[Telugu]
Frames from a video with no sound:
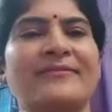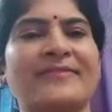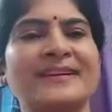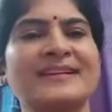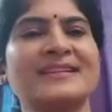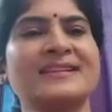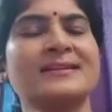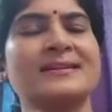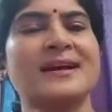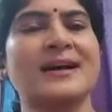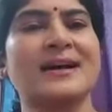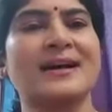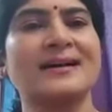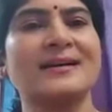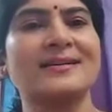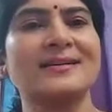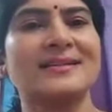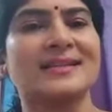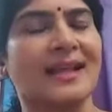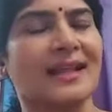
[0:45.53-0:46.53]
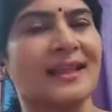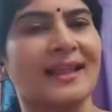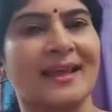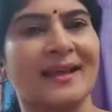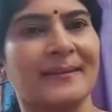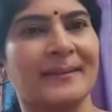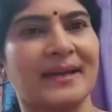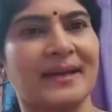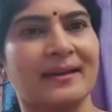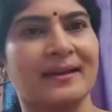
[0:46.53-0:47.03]
ఫస్ట్ నా
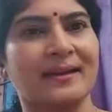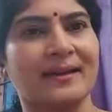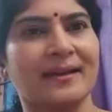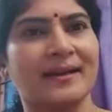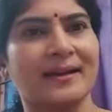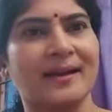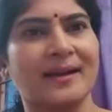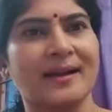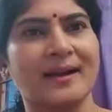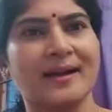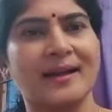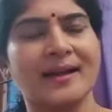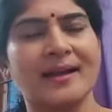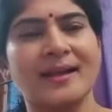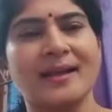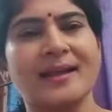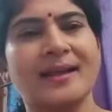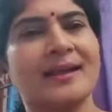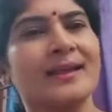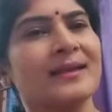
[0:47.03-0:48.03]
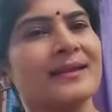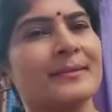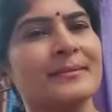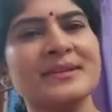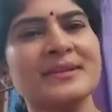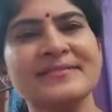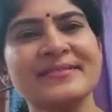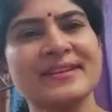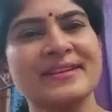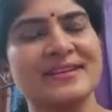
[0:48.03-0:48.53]
సందేహం అండి ఈ
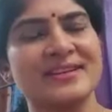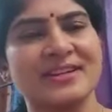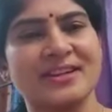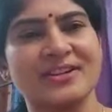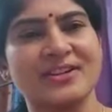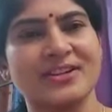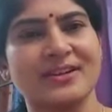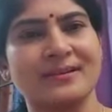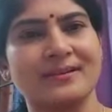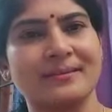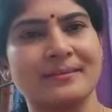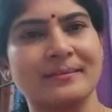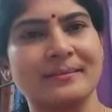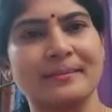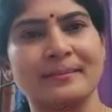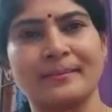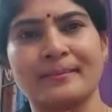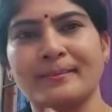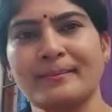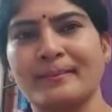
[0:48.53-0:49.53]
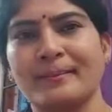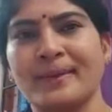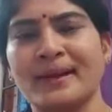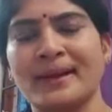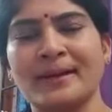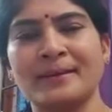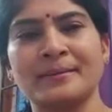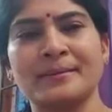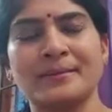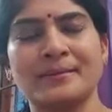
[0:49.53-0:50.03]
రెమ్డెసివిర్ ఇంజెక్షన్
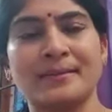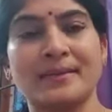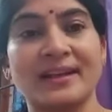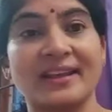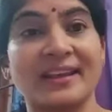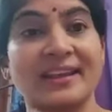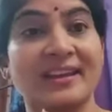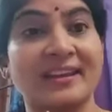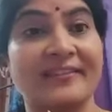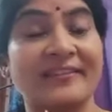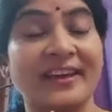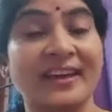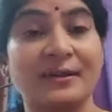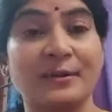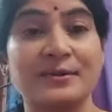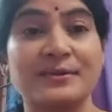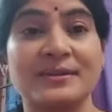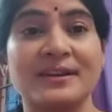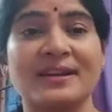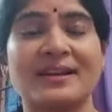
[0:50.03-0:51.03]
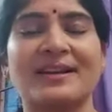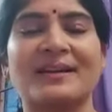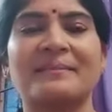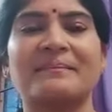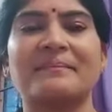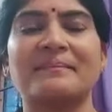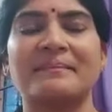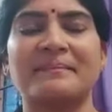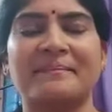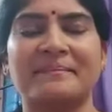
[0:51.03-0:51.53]
మనం ఇరవై రోజులుగా
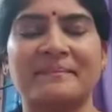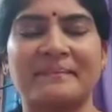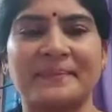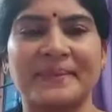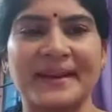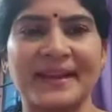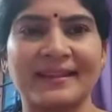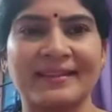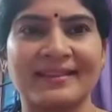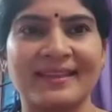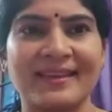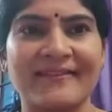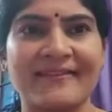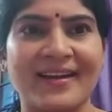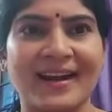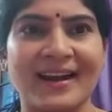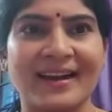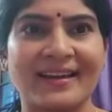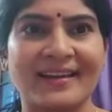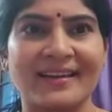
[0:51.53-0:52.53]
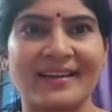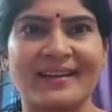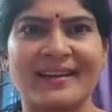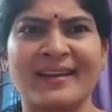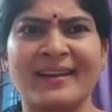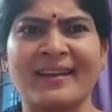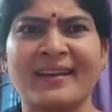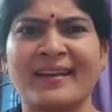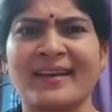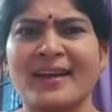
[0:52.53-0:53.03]
ప్రతి వాళ్ళకి
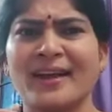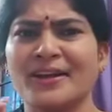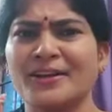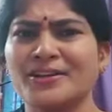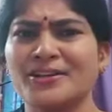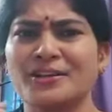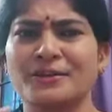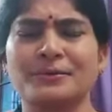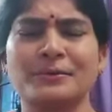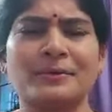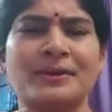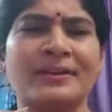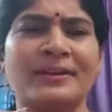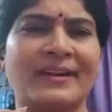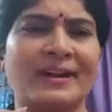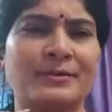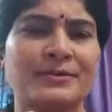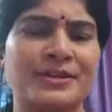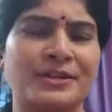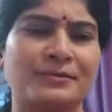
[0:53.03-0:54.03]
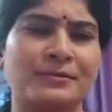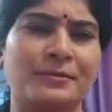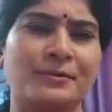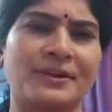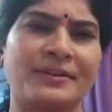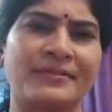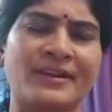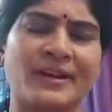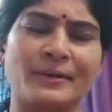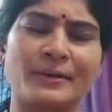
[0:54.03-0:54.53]
అంటే చదువుకున్న వాళ్ళు
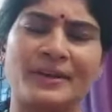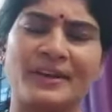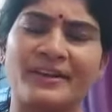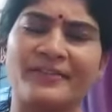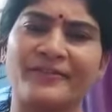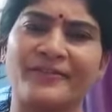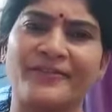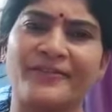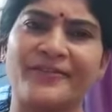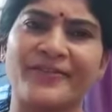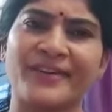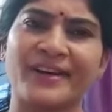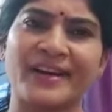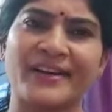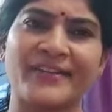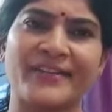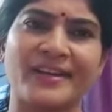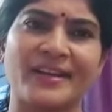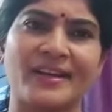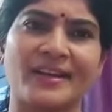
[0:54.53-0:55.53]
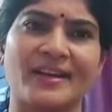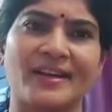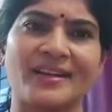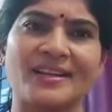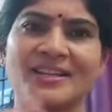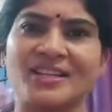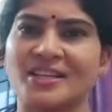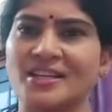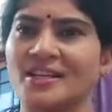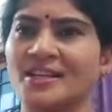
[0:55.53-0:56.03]
చదువుకోని వాళ్ళు ఎవ్వరు అవనియండి
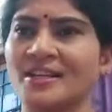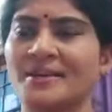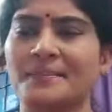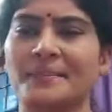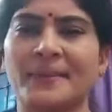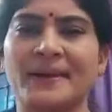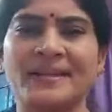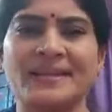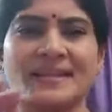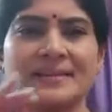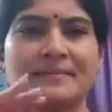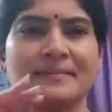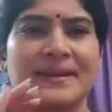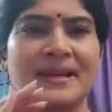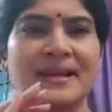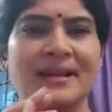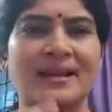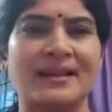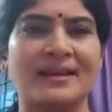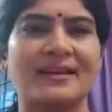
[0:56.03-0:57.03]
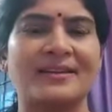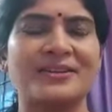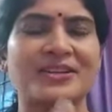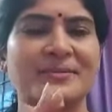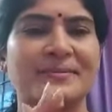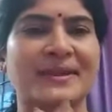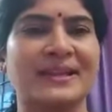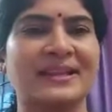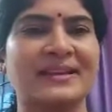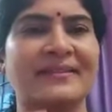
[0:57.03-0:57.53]
చిన్న పసి పిల్లల దగ్గర
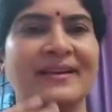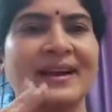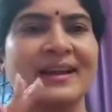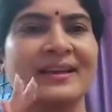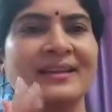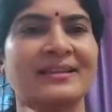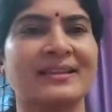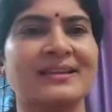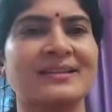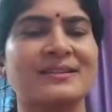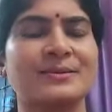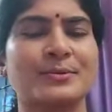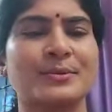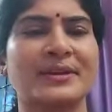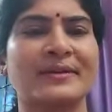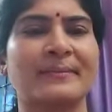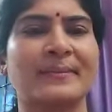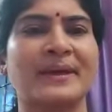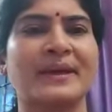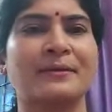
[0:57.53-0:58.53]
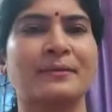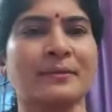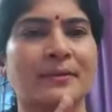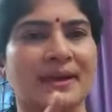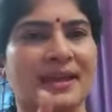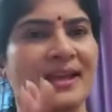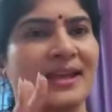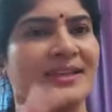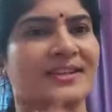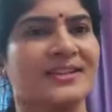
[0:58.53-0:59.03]
నుంచి ప్రతి వాళ్ళకి తెలుస్తున్న పేరు
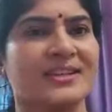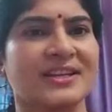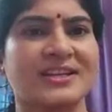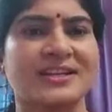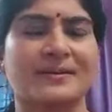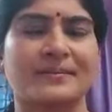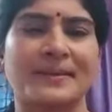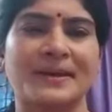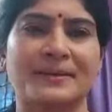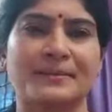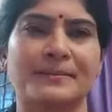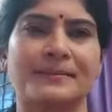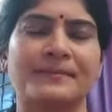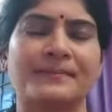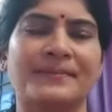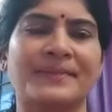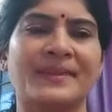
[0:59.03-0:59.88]
ఈ ఇంజెక్షన్ పేరు